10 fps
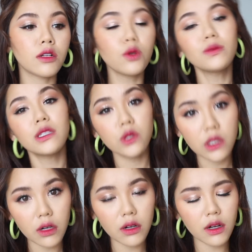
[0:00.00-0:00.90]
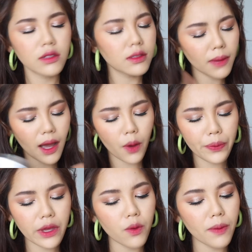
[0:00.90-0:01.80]
หลุมสิวเยอะจะมาเอา
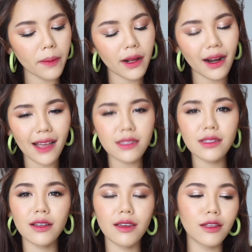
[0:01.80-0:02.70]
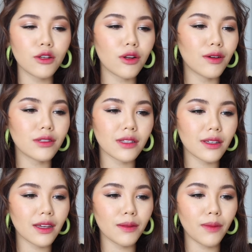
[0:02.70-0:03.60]
ผิวแบบกลาสสกินโกลส
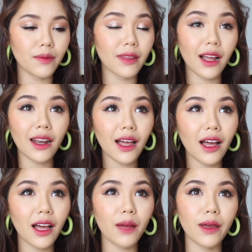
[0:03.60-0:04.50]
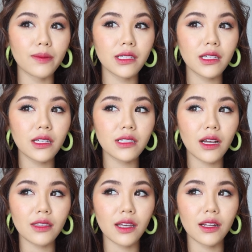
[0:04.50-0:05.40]
กินแบบดารา แบบที่
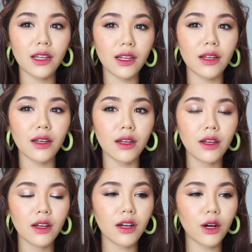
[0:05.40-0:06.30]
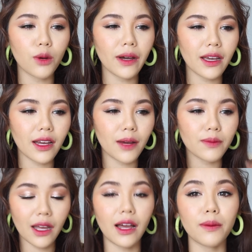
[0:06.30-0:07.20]
ช่างแต่งหน้า เขาพยายาม
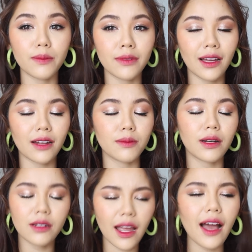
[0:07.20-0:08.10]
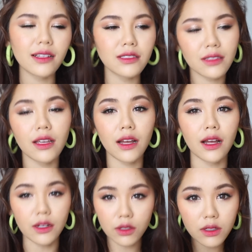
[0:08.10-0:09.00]
ทำกัน มันยากจริงๆ
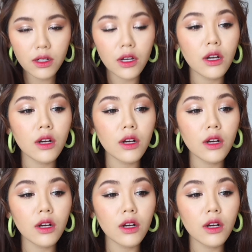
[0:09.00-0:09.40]
ค่ะ คือ